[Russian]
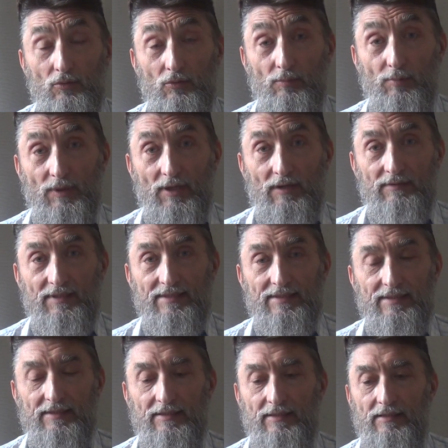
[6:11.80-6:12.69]
Ну,
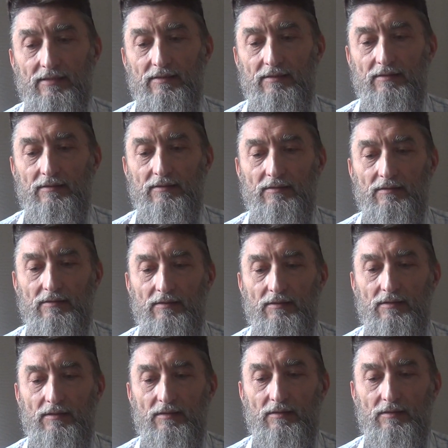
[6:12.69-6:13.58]
правда,
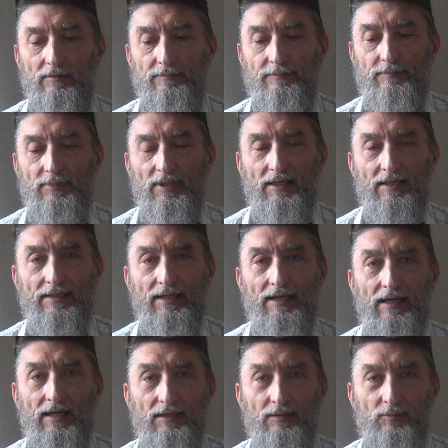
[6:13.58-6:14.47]
э,
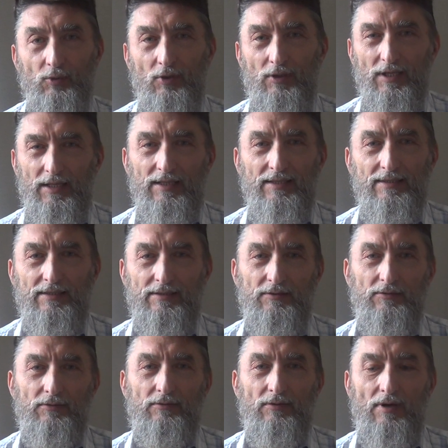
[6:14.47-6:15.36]
благодаря этому
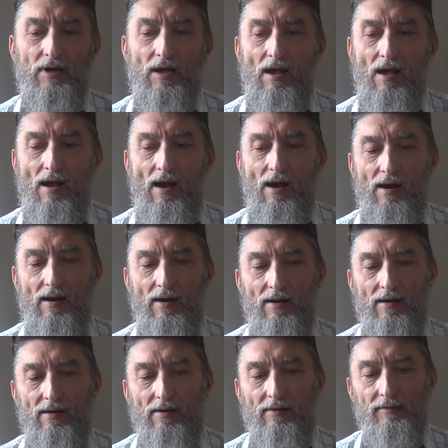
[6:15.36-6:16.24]
кризису
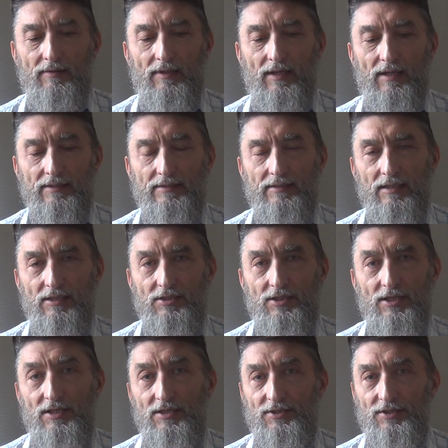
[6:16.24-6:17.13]
а, нас,
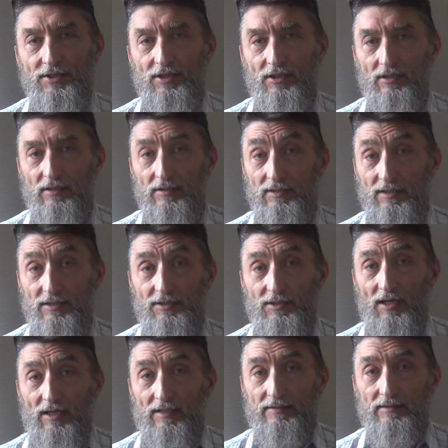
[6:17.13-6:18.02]
нашедших
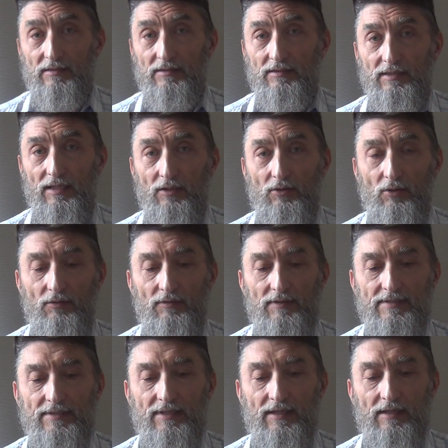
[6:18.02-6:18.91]
сейчас,
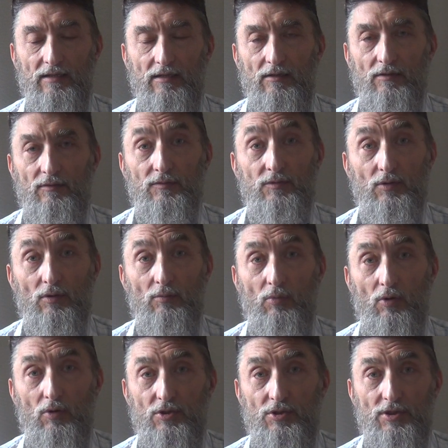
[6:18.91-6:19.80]
становится все
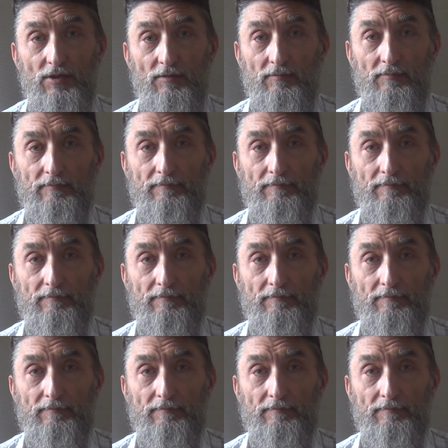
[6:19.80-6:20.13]
больше.